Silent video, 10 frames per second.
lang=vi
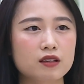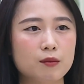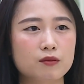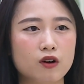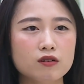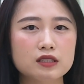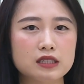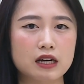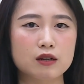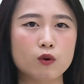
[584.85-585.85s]
Tầm có người
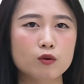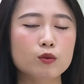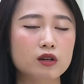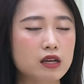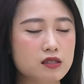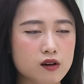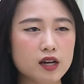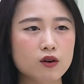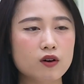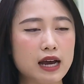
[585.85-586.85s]
chỉ cần uống 1,5 lít
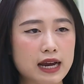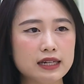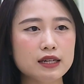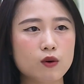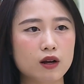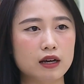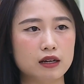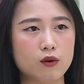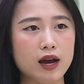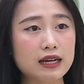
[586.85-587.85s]
thôi, 2 lít hoặc là
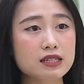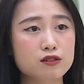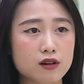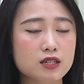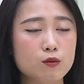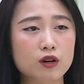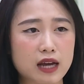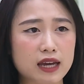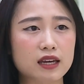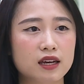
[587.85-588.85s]
kiểu 2,5 lít trong một
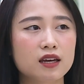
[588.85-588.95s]
ngày.